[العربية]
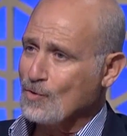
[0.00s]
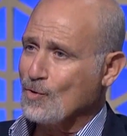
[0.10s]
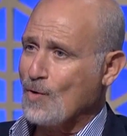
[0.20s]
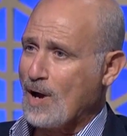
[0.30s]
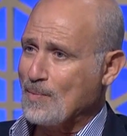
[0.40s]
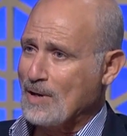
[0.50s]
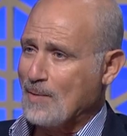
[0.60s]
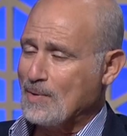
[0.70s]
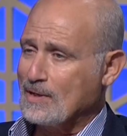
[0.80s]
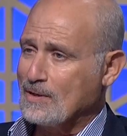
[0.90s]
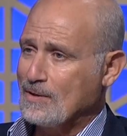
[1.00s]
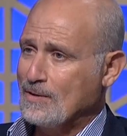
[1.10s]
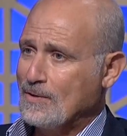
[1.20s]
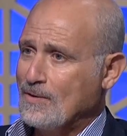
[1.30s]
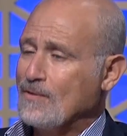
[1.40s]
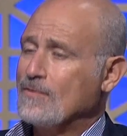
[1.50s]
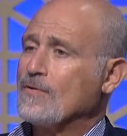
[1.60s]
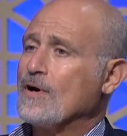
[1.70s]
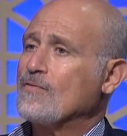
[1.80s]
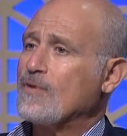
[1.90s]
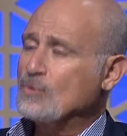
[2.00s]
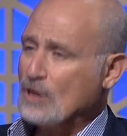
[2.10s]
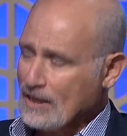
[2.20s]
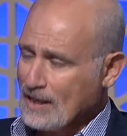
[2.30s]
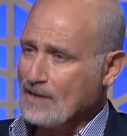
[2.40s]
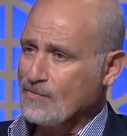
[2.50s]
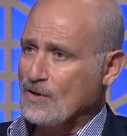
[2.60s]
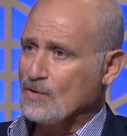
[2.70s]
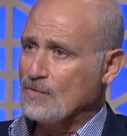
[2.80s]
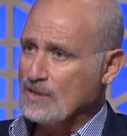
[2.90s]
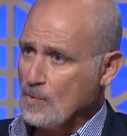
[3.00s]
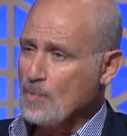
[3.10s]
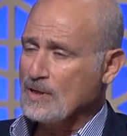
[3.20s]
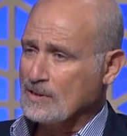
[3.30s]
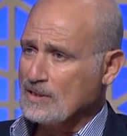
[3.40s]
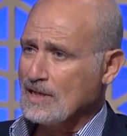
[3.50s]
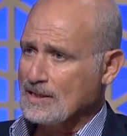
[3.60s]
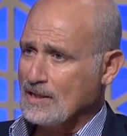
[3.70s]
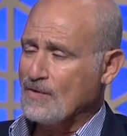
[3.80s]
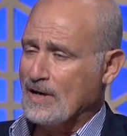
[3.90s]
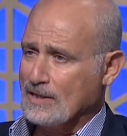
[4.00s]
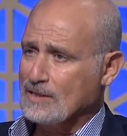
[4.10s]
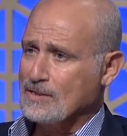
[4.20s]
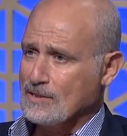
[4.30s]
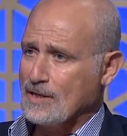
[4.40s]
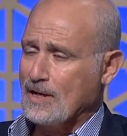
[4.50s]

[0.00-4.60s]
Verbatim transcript: ان هو عامل عمليه اه فمش هيدعك في عينه فدي ممكن تساعدنا في حاجات كتير يعني. نعم